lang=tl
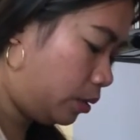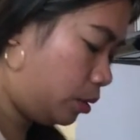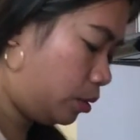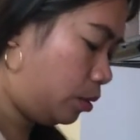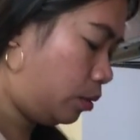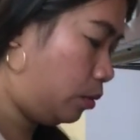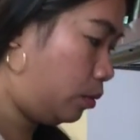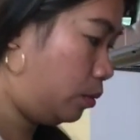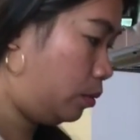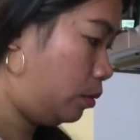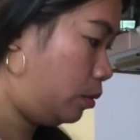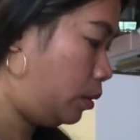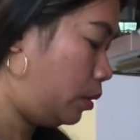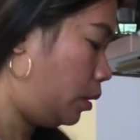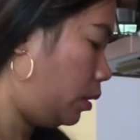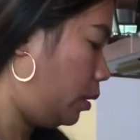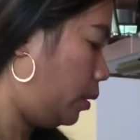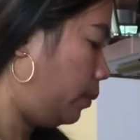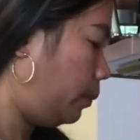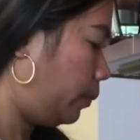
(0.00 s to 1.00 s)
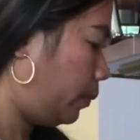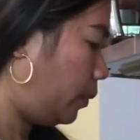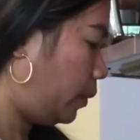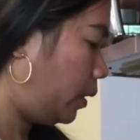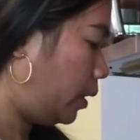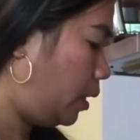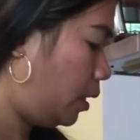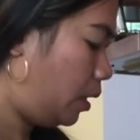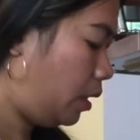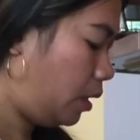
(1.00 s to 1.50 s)
So,
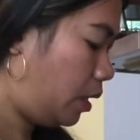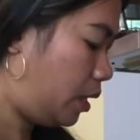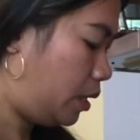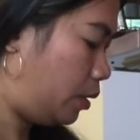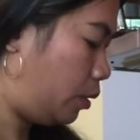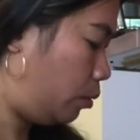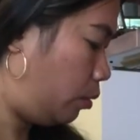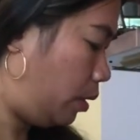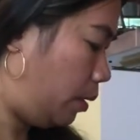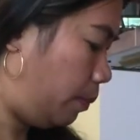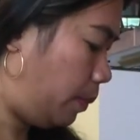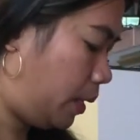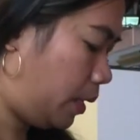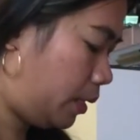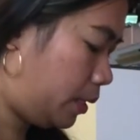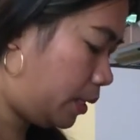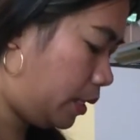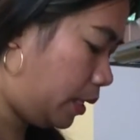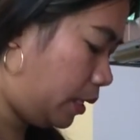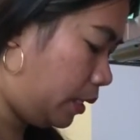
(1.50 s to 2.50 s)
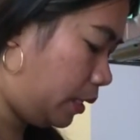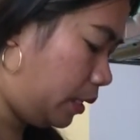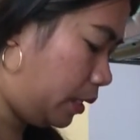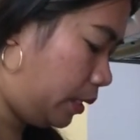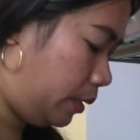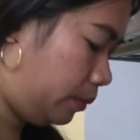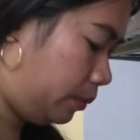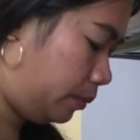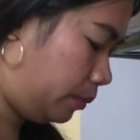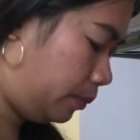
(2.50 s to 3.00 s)
nire-ready ko na para sa kanila.